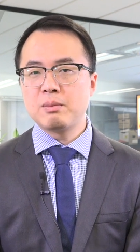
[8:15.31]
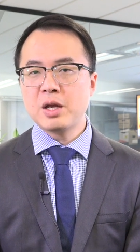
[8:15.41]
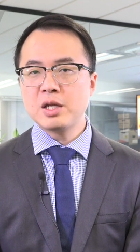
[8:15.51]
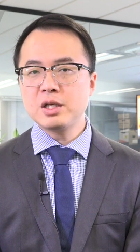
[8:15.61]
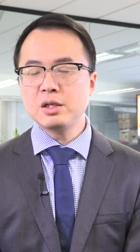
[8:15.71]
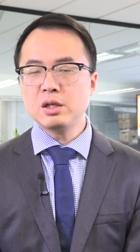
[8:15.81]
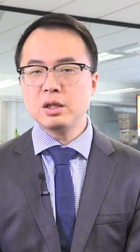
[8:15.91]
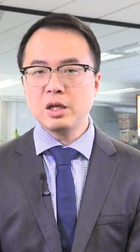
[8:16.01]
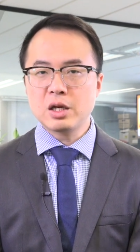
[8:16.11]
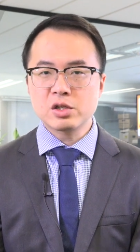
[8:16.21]
北京
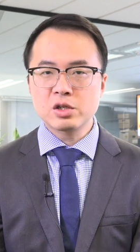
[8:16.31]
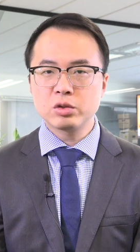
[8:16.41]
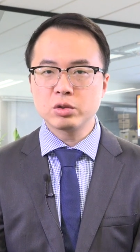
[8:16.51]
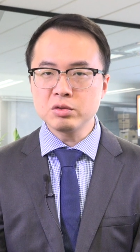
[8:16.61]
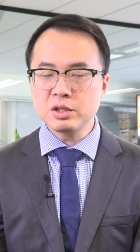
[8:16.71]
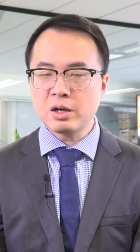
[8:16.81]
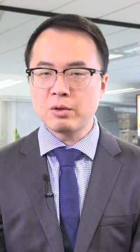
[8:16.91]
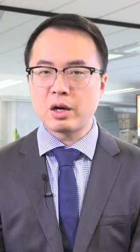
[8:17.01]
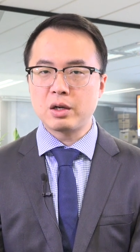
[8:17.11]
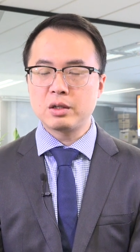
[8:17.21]
那个时候东三
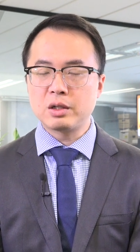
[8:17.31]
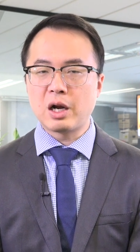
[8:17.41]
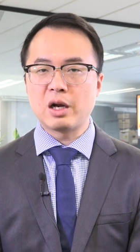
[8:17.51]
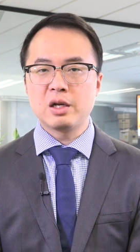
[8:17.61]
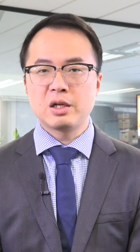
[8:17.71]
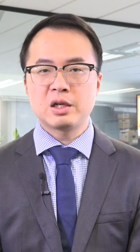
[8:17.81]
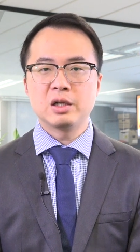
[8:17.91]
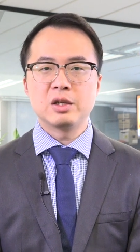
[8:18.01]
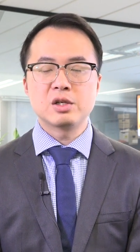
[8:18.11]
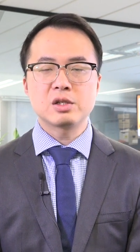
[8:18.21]
环啊，可
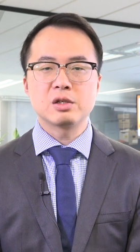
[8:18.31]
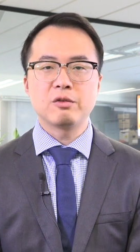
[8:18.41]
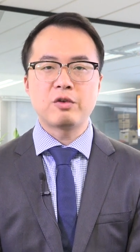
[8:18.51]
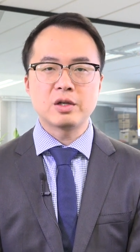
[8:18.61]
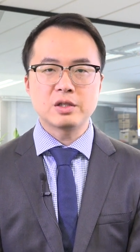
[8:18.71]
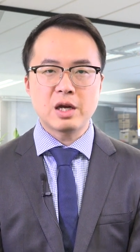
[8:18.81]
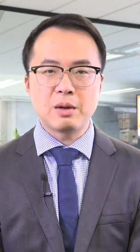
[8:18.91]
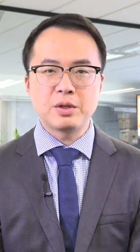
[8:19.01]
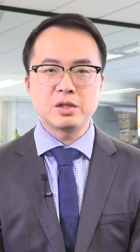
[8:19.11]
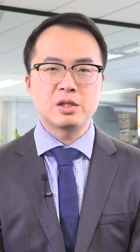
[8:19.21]
能是房价
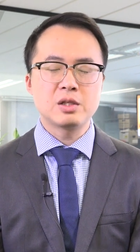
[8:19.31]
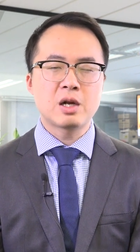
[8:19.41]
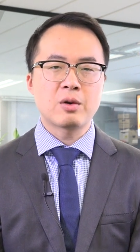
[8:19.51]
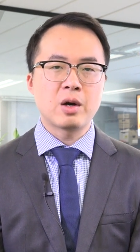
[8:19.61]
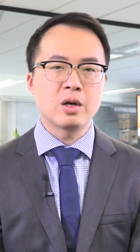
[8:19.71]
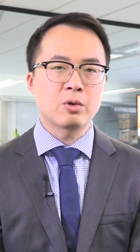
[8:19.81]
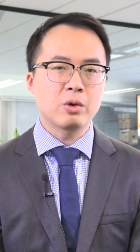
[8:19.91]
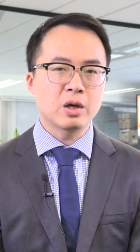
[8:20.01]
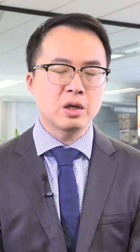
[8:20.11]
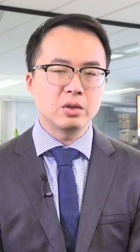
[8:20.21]
比西三环要
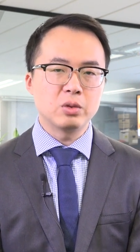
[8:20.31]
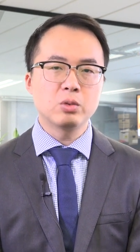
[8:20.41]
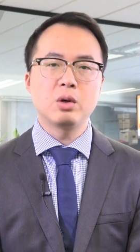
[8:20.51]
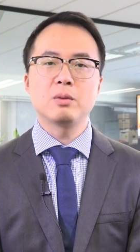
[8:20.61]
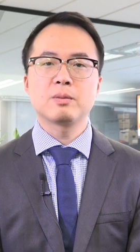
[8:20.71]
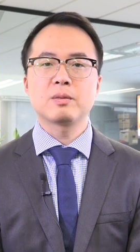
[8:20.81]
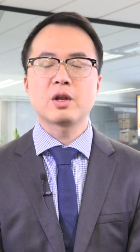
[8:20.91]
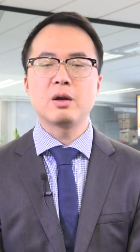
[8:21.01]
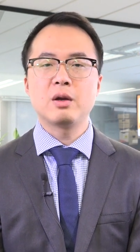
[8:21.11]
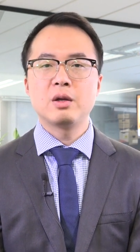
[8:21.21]
贵很多
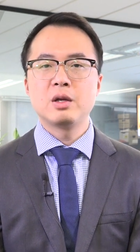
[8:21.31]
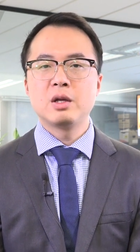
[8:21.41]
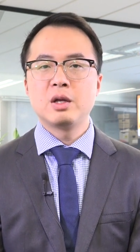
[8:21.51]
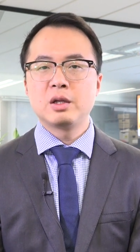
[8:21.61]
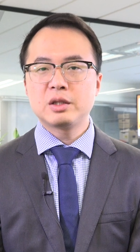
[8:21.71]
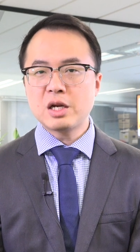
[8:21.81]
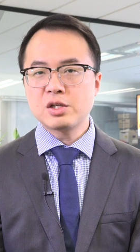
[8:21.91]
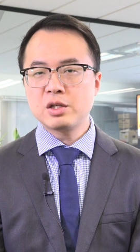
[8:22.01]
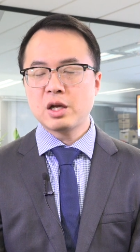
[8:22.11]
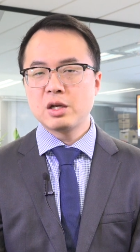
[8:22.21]
啊。但
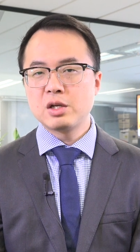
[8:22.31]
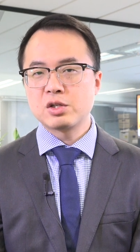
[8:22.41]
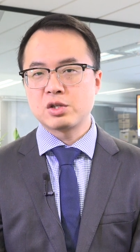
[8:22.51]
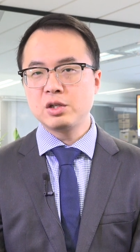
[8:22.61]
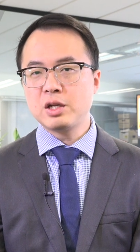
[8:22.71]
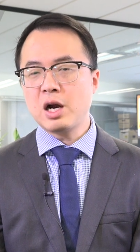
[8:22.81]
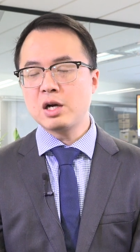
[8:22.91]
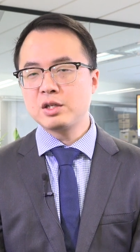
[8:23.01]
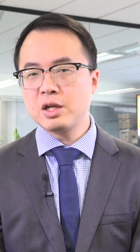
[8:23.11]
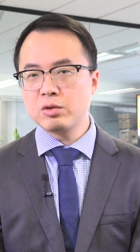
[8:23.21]
是呢，十年
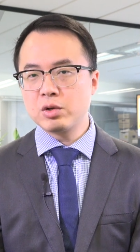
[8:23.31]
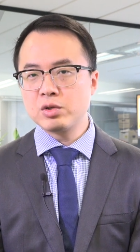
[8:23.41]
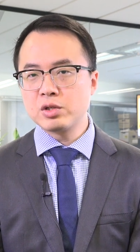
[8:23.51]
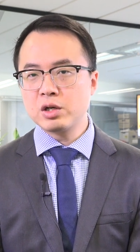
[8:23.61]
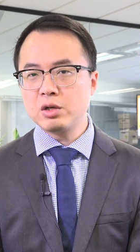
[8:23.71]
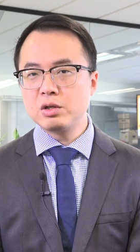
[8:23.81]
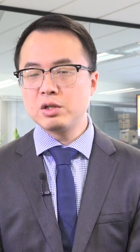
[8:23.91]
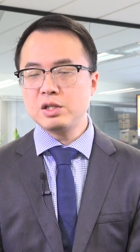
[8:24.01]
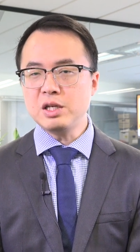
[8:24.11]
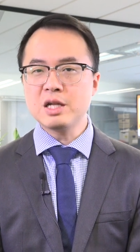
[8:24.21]
二十年过去之后，
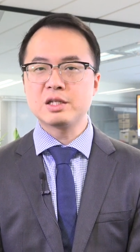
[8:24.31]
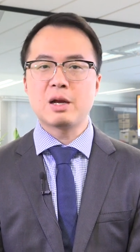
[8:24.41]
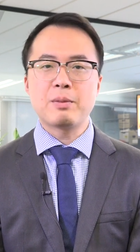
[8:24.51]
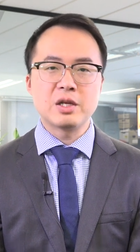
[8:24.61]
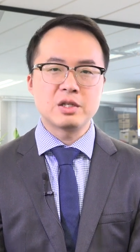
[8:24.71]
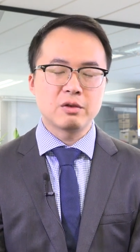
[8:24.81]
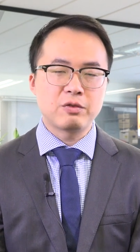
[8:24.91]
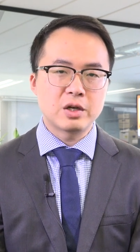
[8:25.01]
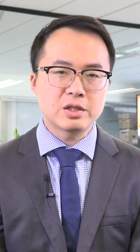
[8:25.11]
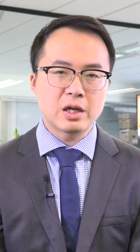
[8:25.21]
现在北京的
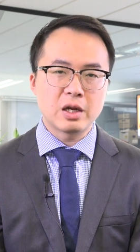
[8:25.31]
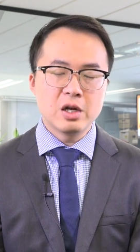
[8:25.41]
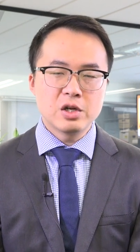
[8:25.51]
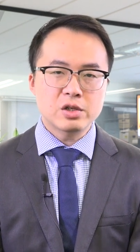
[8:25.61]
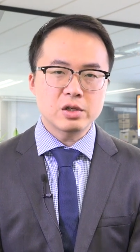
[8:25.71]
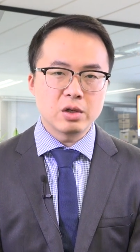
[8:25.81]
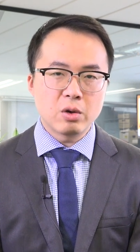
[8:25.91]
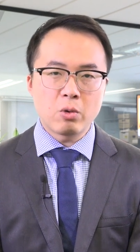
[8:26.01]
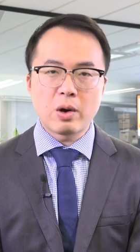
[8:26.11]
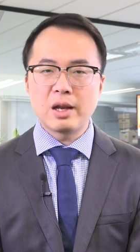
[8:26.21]
房价呢，是以
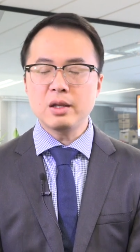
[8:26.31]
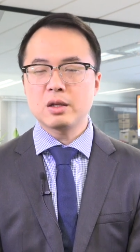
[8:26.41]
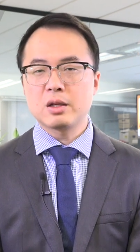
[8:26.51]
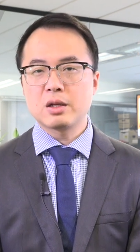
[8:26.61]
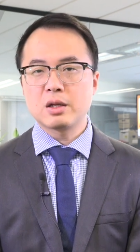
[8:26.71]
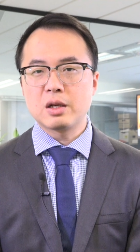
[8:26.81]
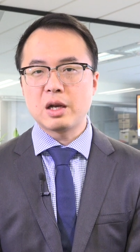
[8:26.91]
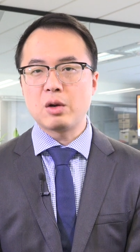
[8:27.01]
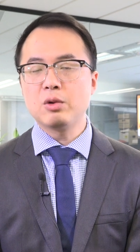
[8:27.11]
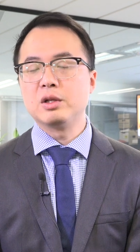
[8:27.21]
环
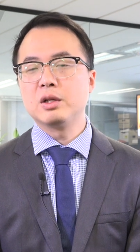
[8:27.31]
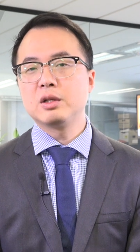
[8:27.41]
来论。